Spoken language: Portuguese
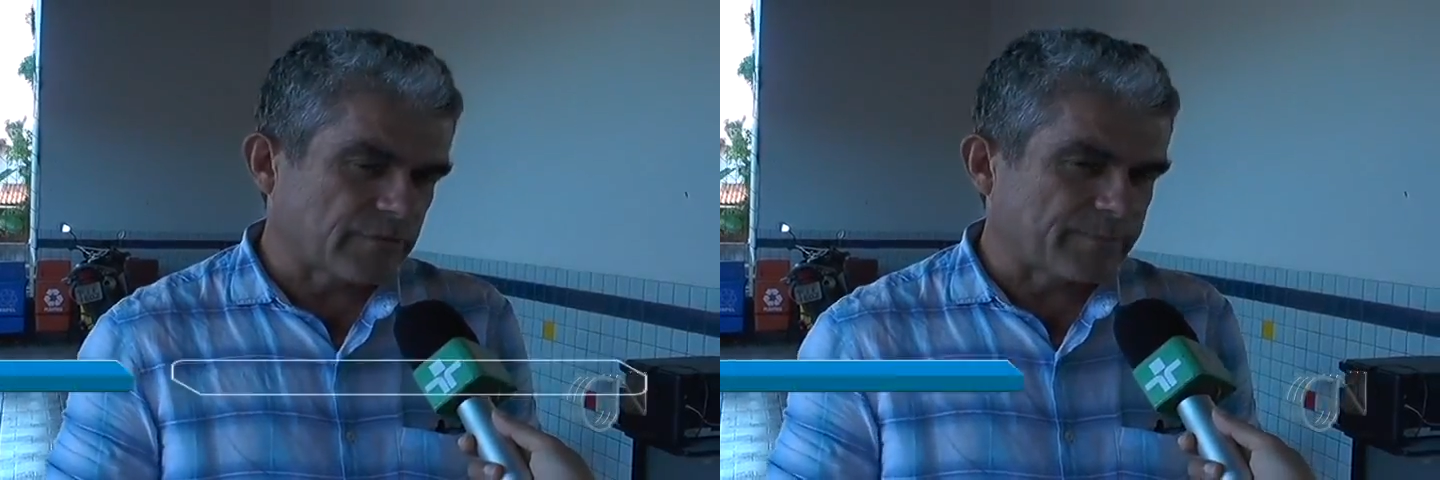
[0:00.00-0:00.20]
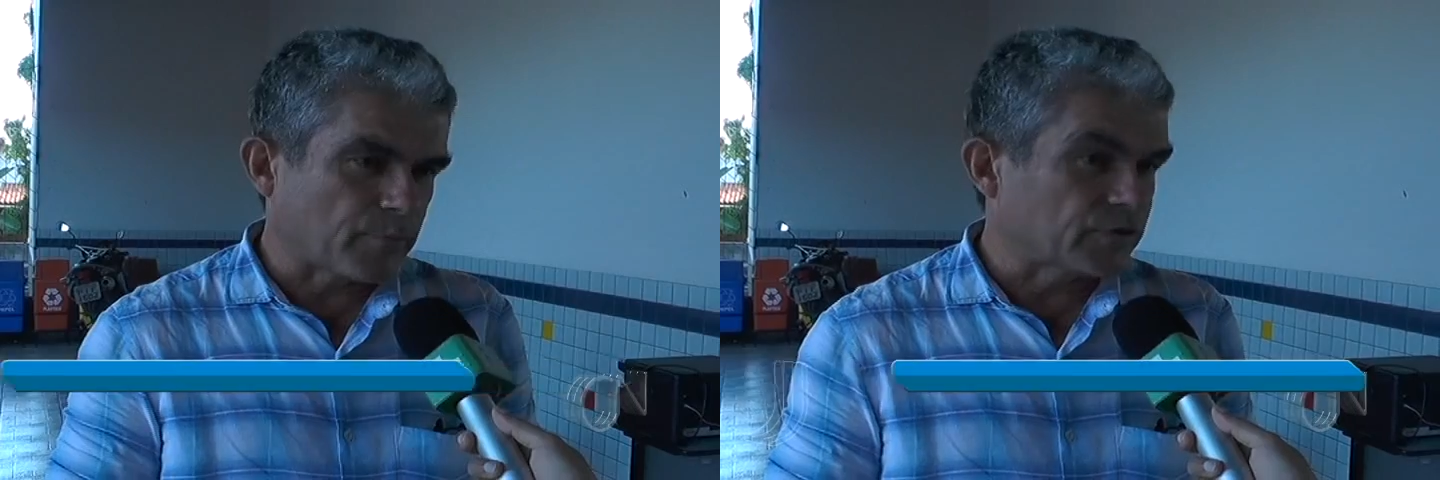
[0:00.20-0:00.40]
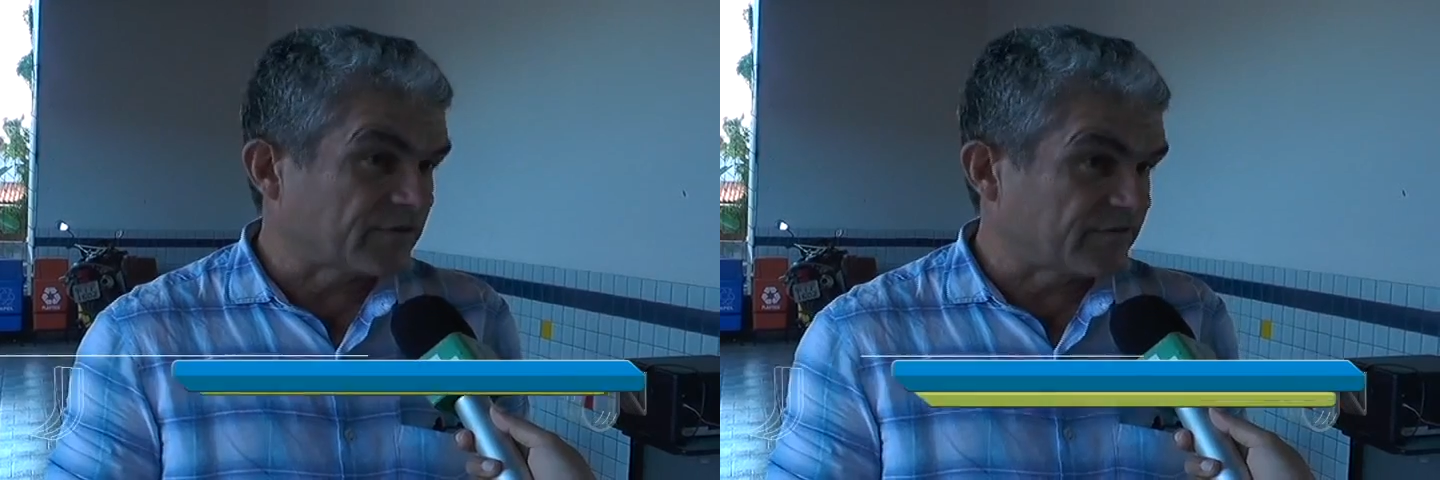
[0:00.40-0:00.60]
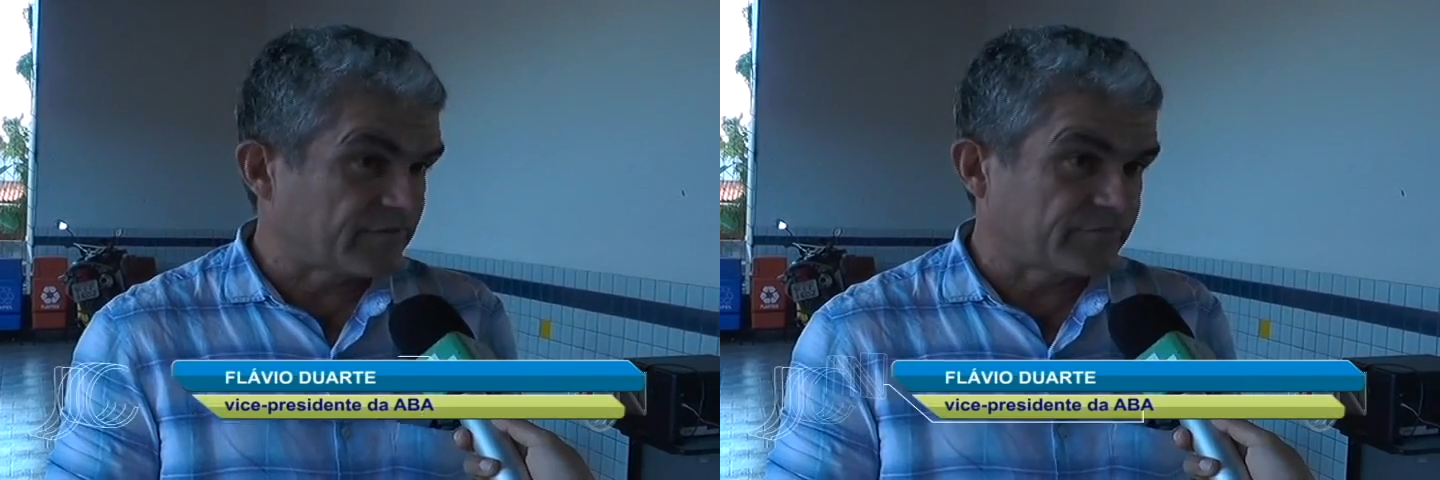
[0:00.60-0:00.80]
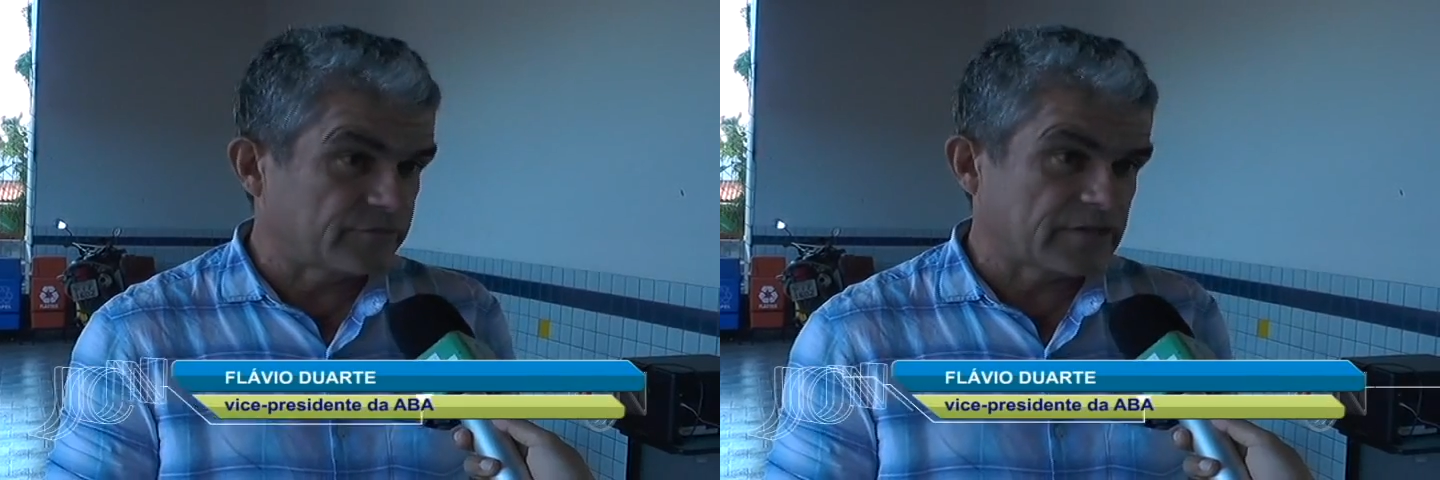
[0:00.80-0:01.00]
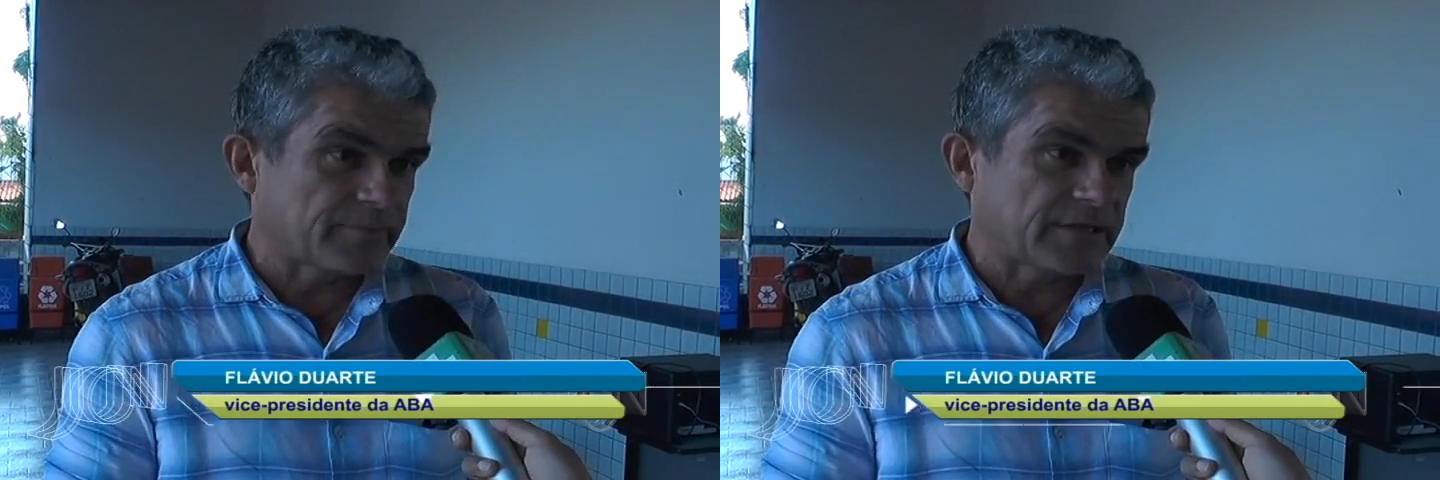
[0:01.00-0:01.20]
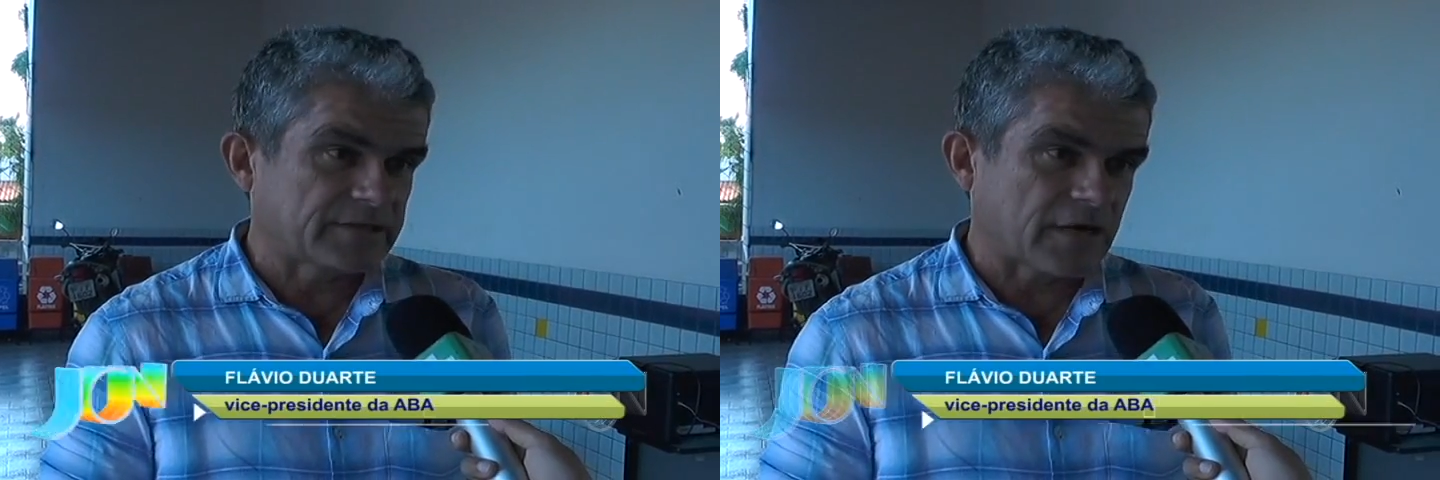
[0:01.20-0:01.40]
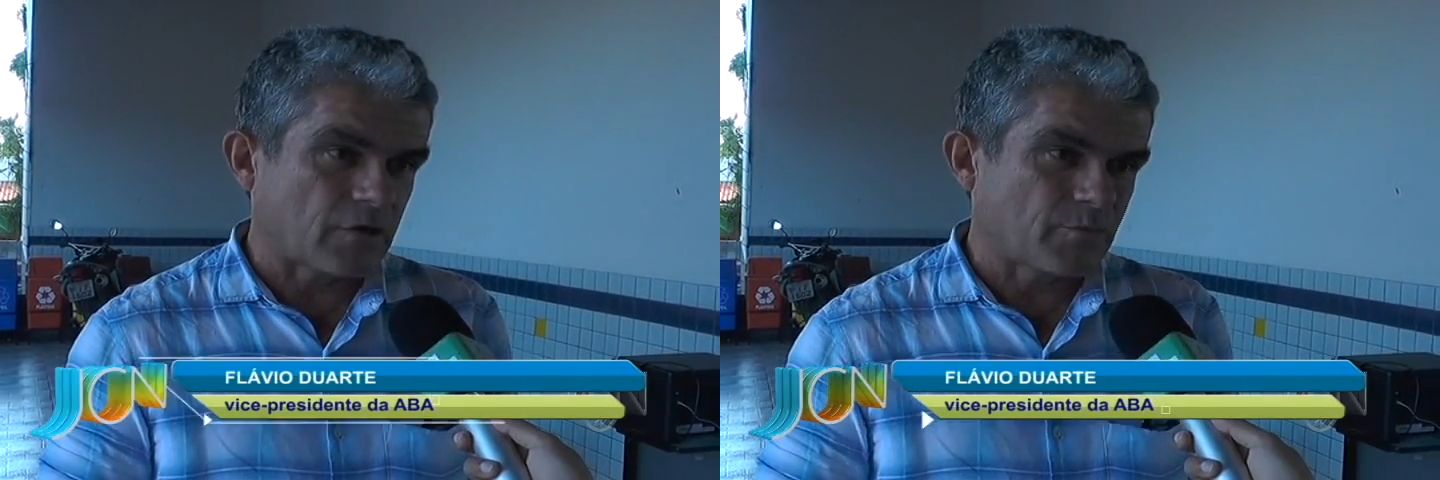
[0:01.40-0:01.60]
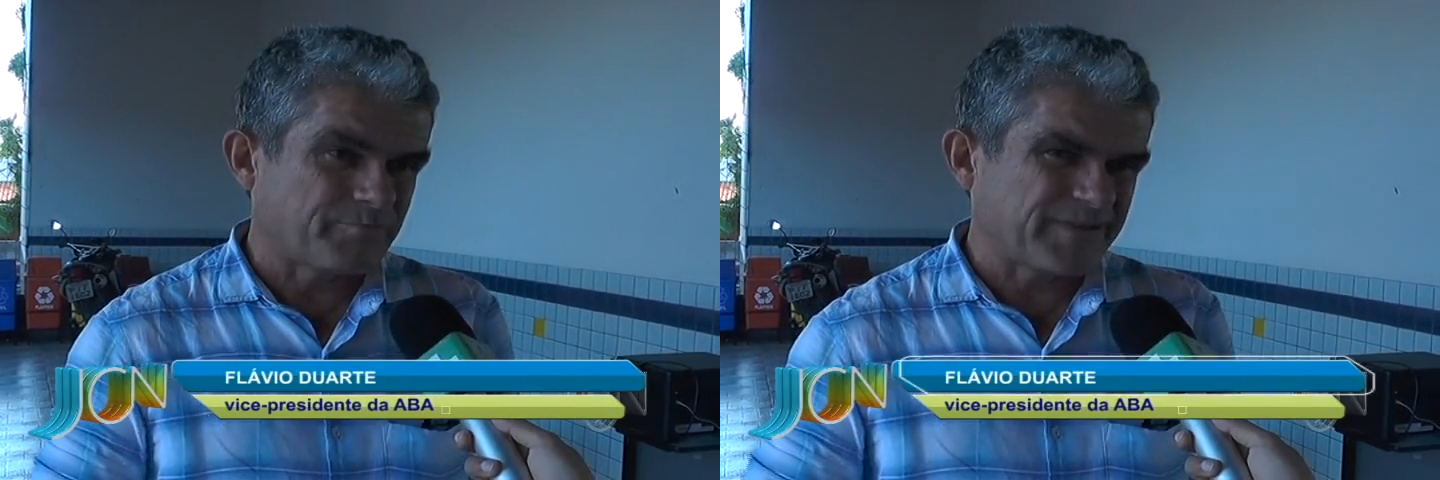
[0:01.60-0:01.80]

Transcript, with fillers: uma importância fundamental,